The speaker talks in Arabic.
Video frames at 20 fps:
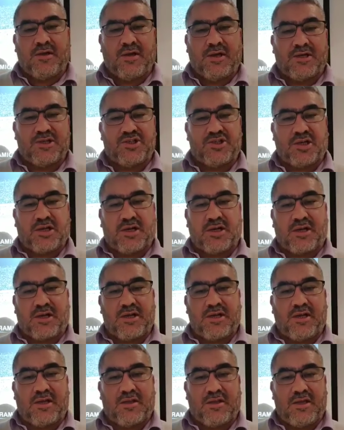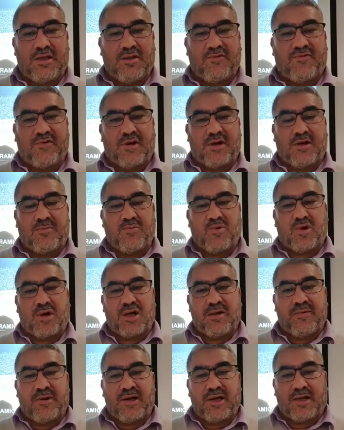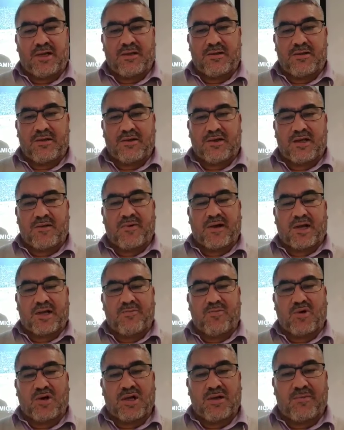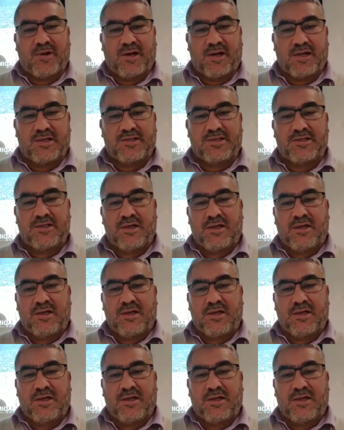الشق الرياضي فمقابلة كباقي المقابلات